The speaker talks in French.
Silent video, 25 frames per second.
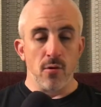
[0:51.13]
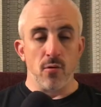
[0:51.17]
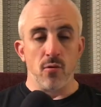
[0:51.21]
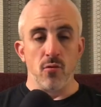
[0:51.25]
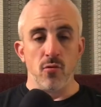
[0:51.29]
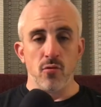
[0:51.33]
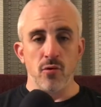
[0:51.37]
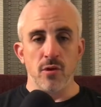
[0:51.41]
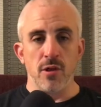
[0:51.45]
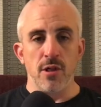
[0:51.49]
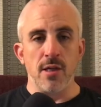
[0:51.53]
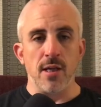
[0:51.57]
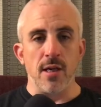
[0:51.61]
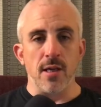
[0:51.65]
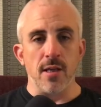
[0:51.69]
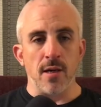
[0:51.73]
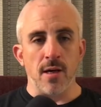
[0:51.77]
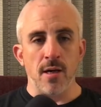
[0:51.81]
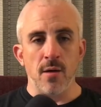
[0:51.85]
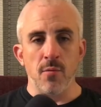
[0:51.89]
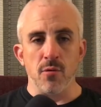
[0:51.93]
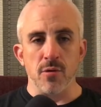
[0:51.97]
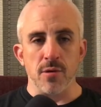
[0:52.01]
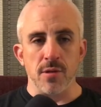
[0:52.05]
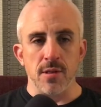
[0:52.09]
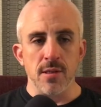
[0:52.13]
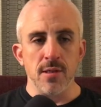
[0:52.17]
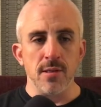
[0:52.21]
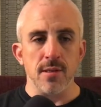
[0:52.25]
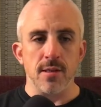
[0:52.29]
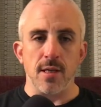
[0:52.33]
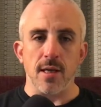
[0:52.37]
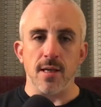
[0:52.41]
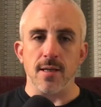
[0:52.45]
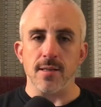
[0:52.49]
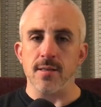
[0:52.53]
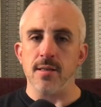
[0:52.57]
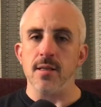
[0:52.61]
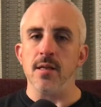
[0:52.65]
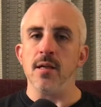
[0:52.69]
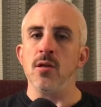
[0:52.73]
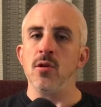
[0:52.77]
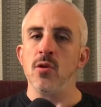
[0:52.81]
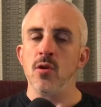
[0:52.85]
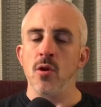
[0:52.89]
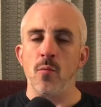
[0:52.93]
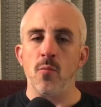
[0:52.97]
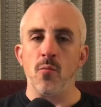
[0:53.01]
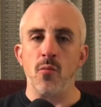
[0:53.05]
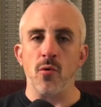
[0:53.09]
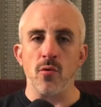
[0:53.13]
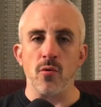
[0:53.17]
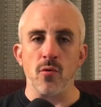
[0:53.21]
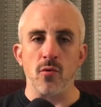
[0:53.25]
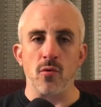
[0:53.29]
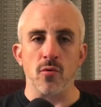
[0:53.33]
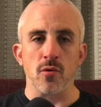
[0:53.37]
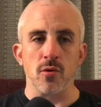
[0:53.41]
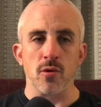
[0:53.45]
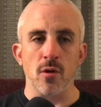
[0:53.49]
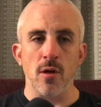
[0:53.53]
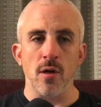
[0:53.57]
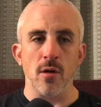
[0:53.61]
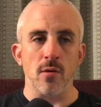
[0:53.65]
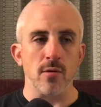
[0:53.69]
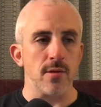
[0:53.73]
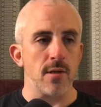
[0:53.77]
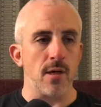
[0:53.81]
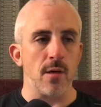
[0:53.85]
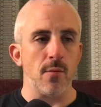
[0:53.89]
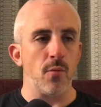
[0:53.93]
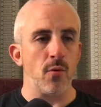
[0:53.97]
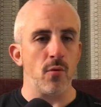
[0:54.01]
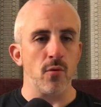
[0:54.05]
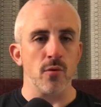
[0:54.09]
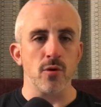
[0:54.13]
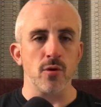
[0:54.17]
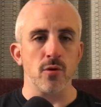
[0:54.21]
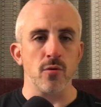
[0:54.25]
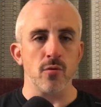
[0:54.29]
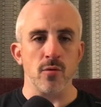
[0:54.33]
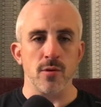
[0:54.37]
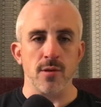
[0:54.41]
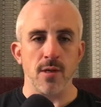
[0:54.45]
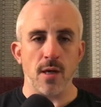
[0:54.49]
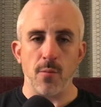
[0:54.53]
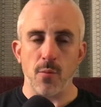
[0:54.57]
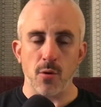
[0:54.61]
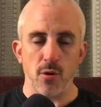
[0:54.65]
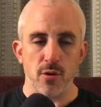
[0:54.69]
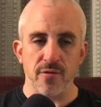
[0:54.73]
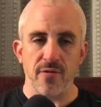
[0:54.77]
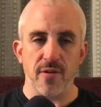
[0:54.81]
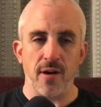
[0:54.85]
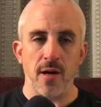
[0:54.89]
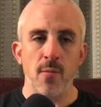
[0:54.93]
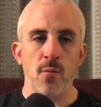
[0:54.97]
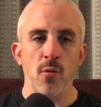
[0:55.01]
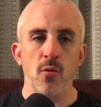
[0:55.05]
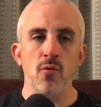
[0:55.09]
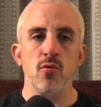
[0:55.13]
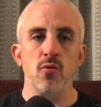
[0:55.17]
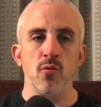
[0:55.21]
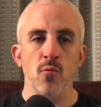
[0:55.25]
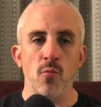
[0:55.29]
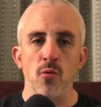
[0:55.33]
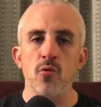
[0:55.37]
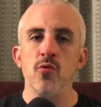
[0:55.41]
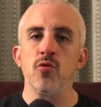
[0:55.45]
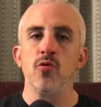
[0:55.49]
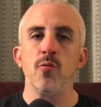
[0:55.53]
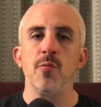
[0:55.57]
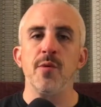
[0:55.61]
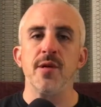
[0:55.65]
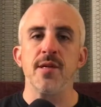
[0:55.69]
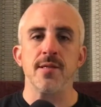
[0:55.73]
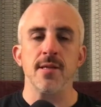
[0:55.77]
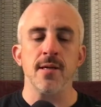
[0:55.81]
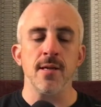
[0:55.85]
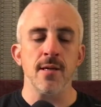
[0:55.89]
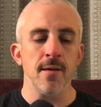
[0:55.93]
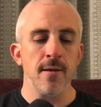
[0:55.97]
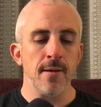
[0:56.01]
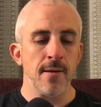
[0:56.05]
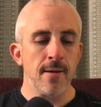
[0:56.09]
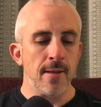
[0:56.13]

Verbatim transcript: 12 Go de RAM aussi, ce qui est assez énorme pour une console. on se rapproche, on se rapproche vraiment du monde du PC.